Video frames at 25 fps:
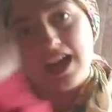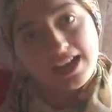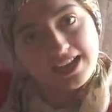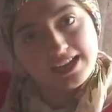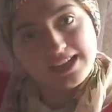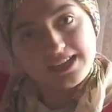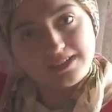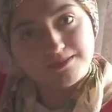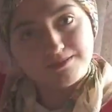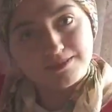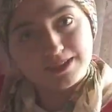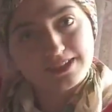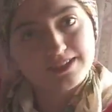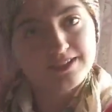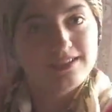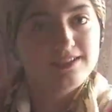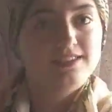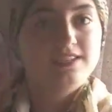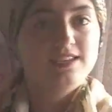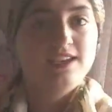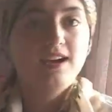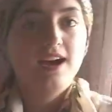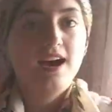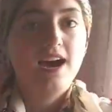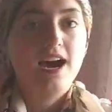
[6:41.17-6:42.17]
Ali'nin
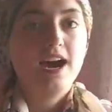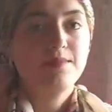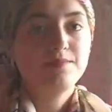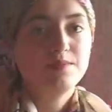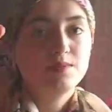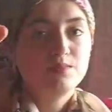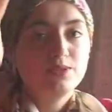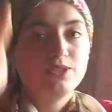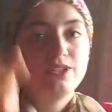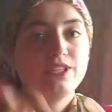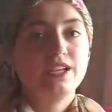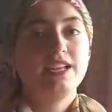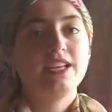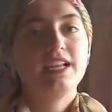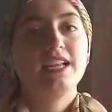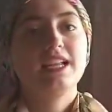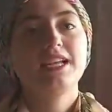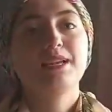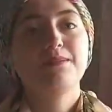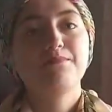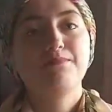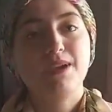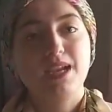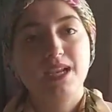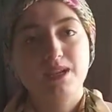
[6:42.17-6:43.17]
masası ama bu
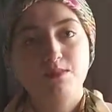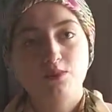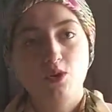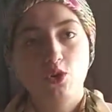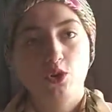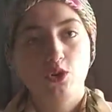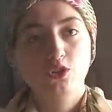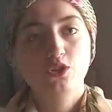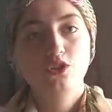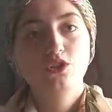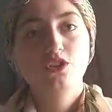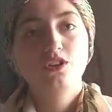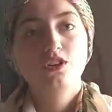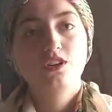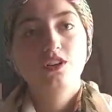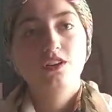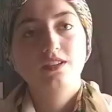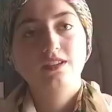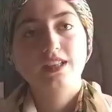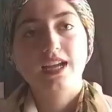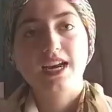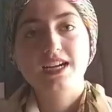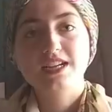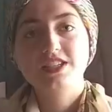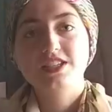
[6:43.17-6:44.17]
senelik benim oldu.
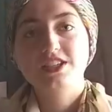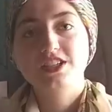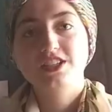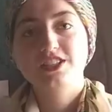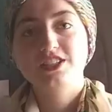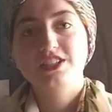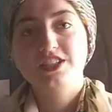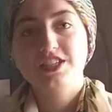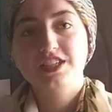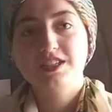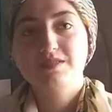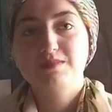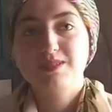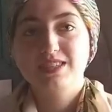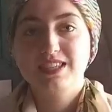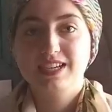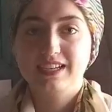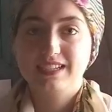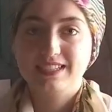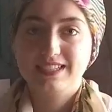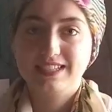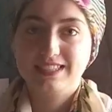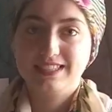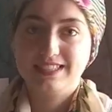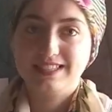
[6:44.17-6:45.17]
Ders çalışacağımı
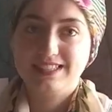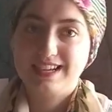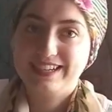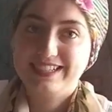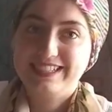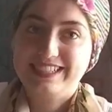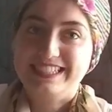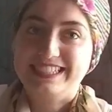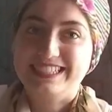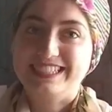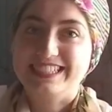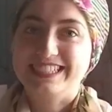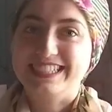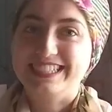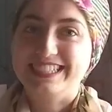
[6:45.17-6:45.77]
zannettiler.